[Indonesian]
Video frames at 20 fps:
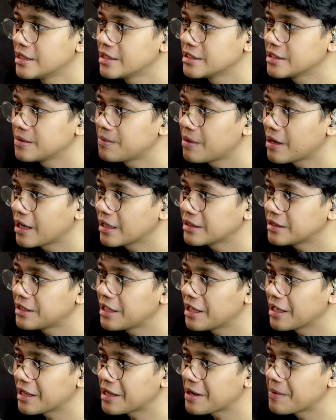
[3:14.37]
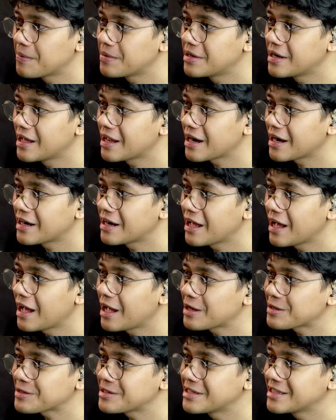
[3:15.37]
Semangat dek, kebenaran
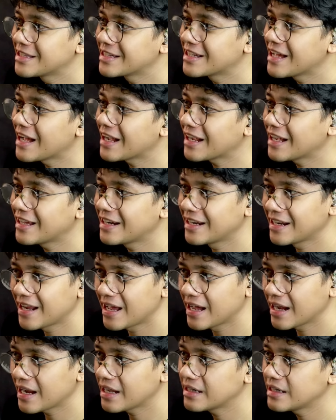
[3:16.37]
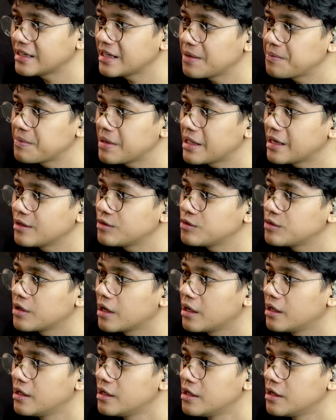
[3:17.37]
harus ditegakkan. Nah, karena ada yang bela
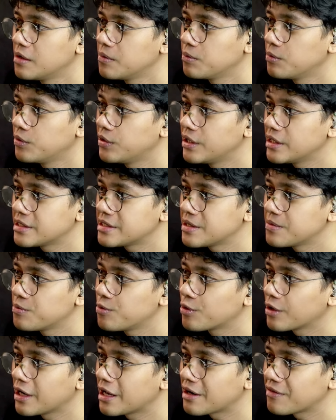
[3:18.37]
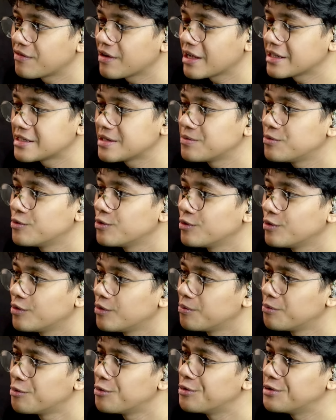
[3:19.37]
juga. Bude sibuk klarifikasi
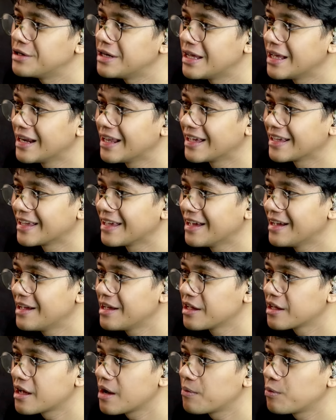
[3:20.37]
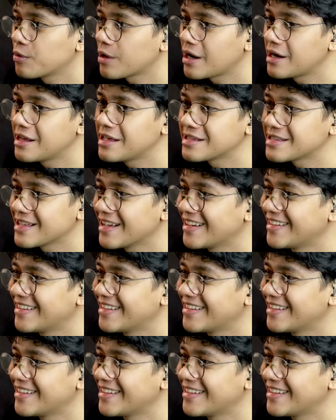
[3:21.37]
mulu. Bude lagi ya. Gapura desa.